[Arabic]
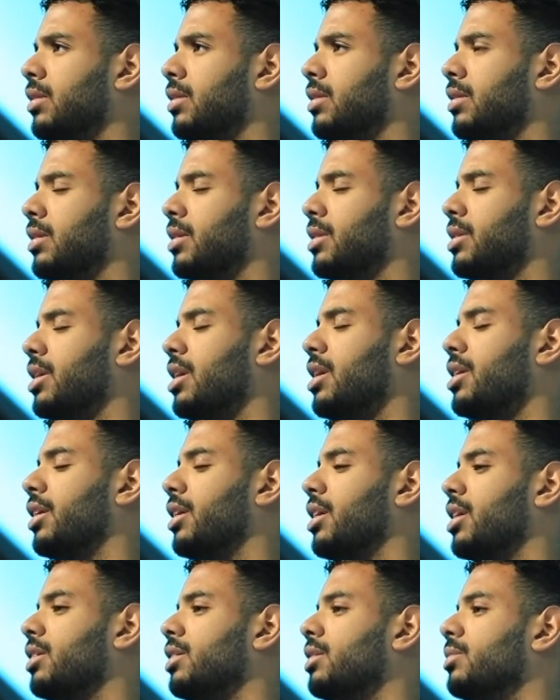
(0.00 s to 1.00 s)
اختياري
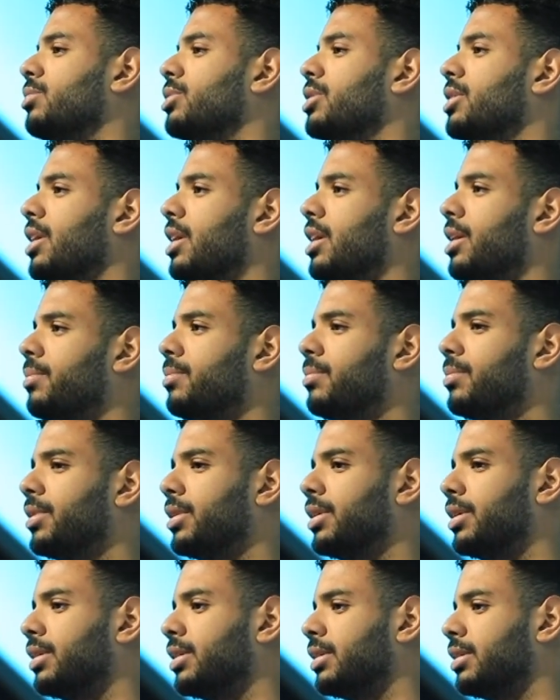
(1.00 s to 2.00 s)
كان للمنتخب
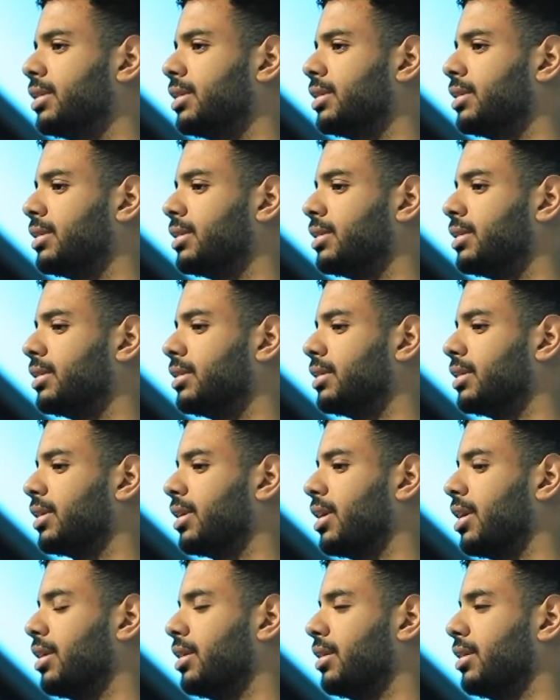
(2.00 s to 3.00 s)

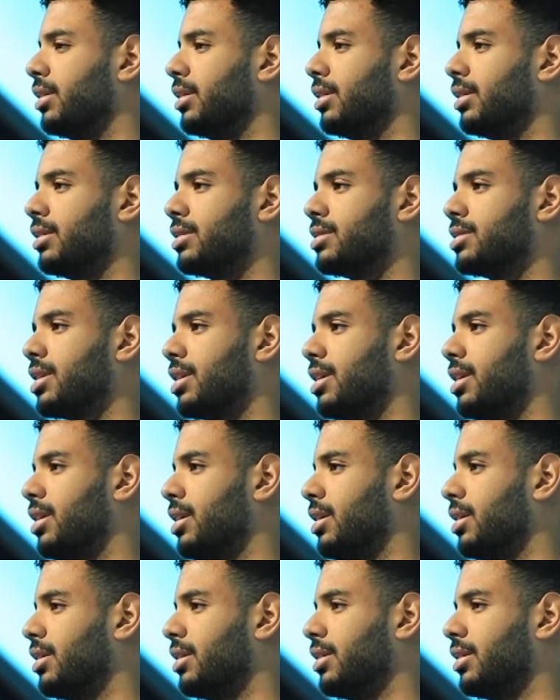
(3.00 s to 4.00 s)
كان
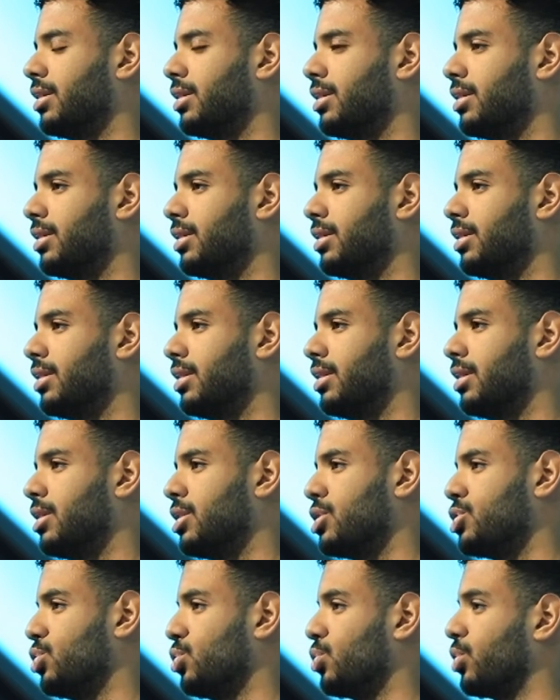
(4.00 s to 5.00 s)
الصراحه
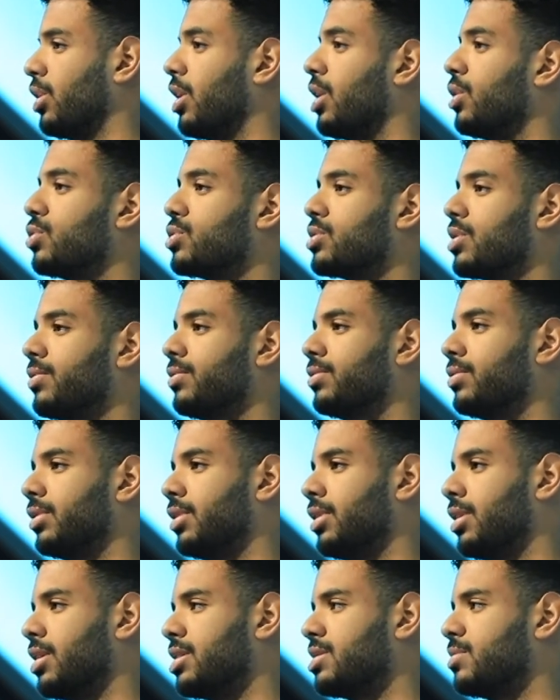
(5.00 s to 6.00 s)
شعور لا يوصف
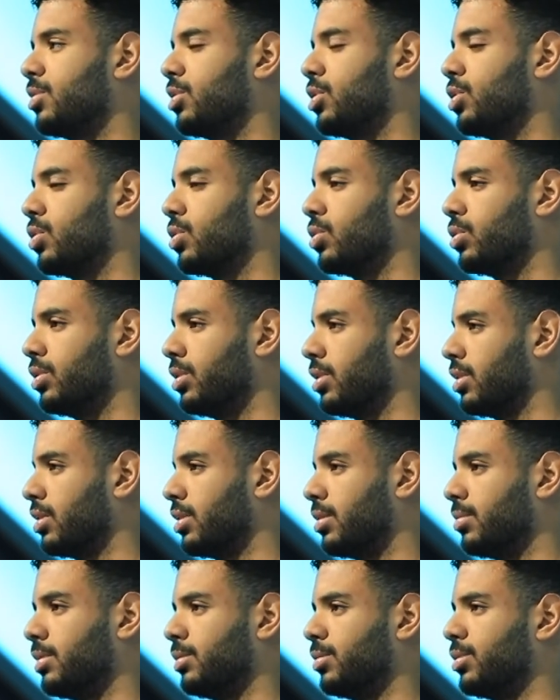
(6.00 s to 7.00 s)
ان اسمك
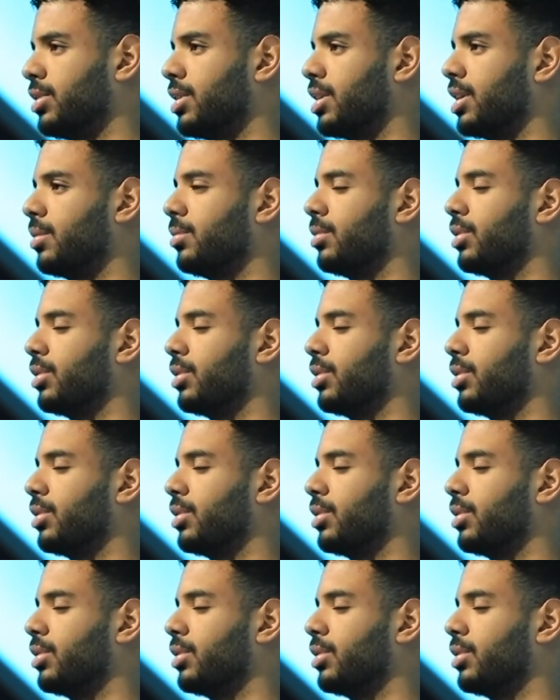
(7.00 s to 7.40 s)
يكون بالمنتخب